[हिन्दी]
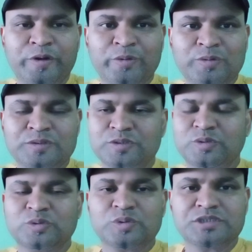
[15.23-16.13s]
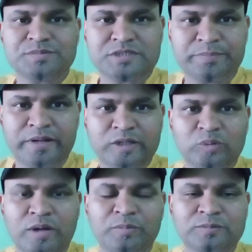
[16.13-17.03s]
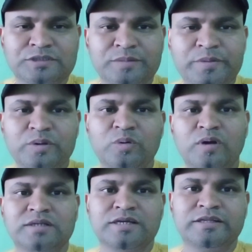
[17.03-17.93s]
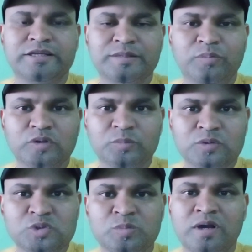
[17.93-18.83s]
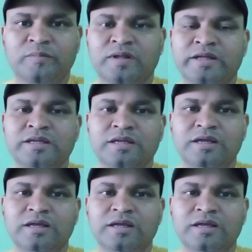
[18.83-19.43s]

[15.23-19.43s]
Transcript: वीडियो दोस्तों सबसे पहले तो आप सभी को आज़ादी की बहुत बहुत शुभकामनाएं